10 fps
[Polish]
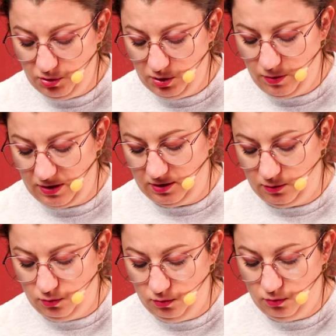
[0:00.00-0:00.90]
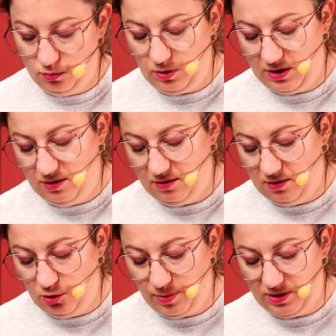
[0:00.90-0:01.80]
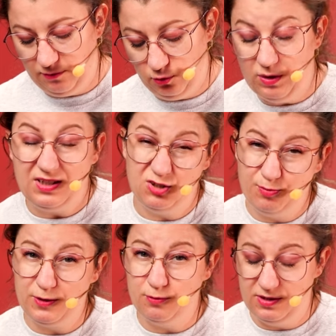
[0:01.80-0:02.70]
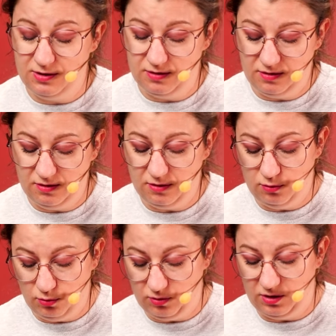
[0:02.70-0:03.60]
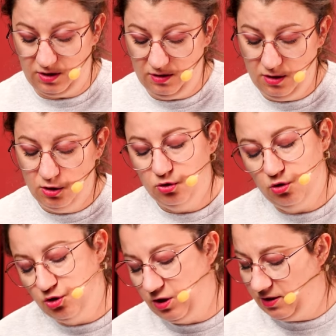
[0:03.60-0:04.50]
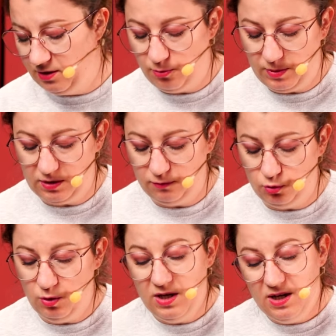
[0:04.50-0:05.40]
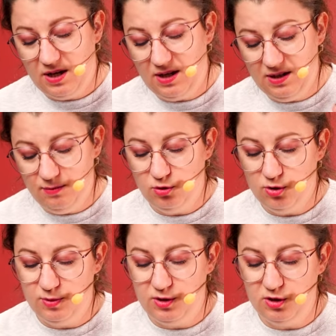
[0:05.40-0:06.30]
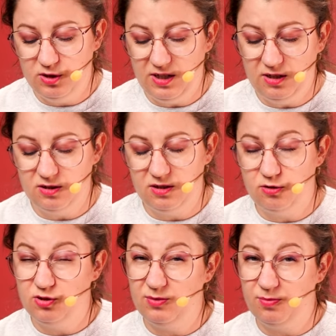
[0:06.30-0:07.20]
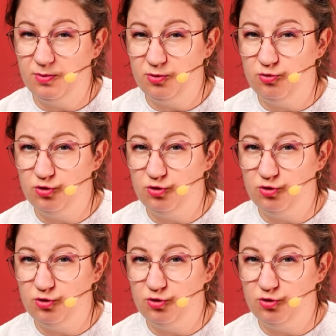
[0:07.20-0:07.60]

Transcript: na przykład ładnie. Tu, tutaj nie opada w dół, ale też pazur jest y, krótki. Troszeczkę opada w dół, ale może być też tak, że to się po prostu